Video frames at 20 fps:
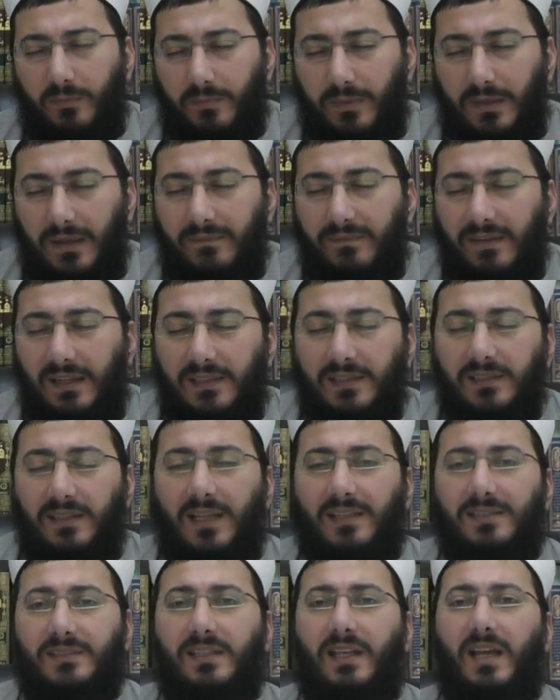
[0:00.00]
bir evvelki
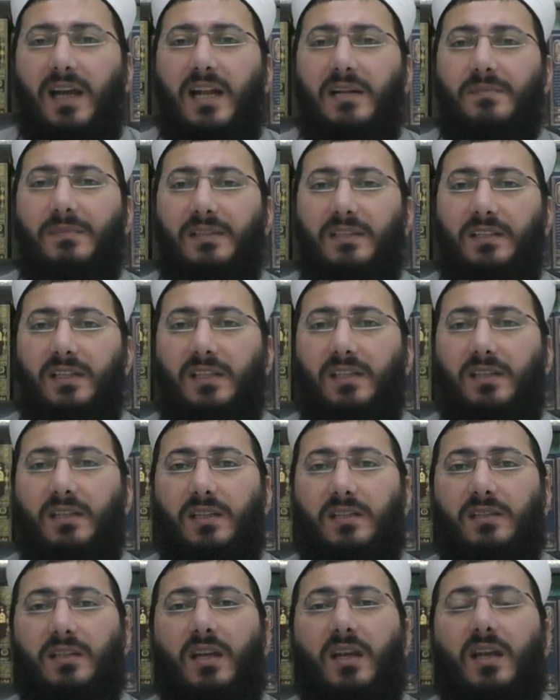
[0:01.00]
derste Ermeni
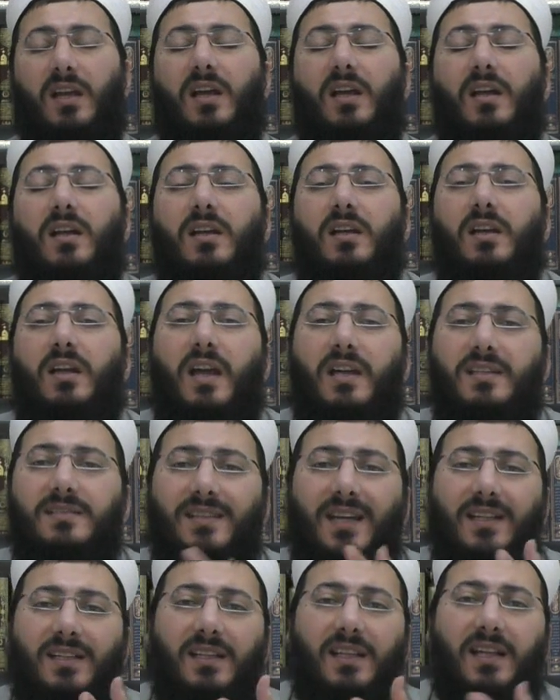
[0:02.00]
kilinin e,
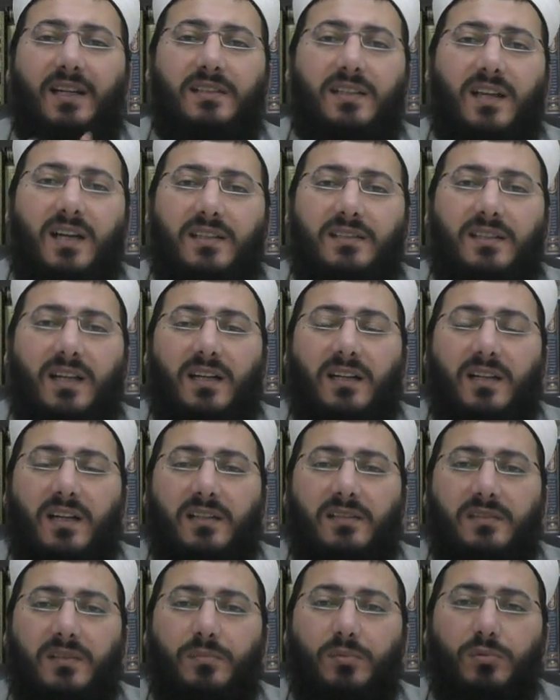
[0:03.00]
eczanelerde,
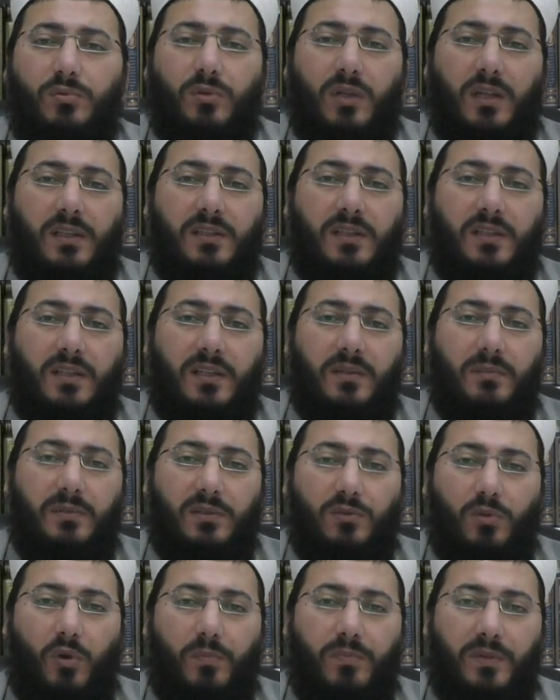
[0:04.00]
aktarlarda bulunan e,
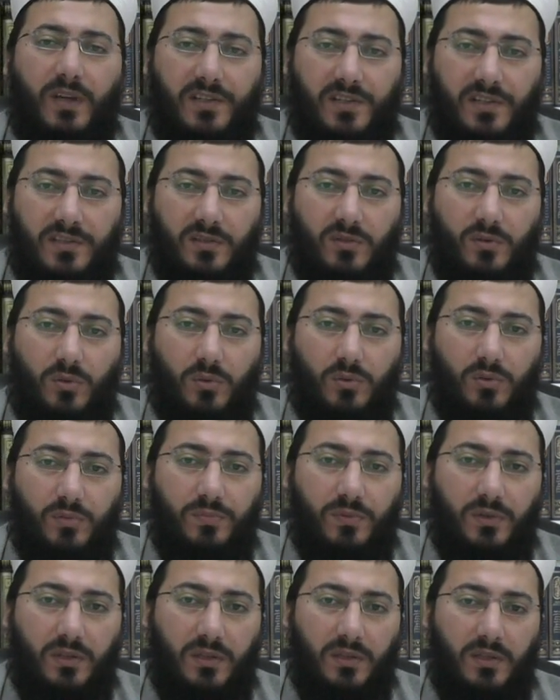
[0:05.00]
bir toprak çeşidi
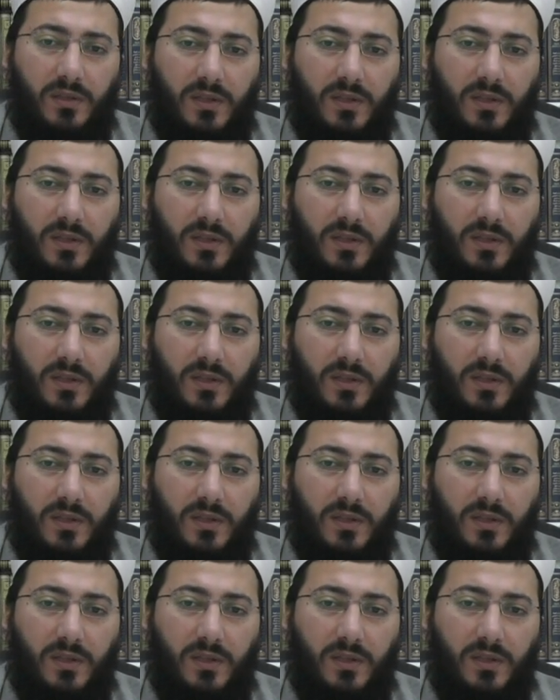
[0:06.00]
olup e,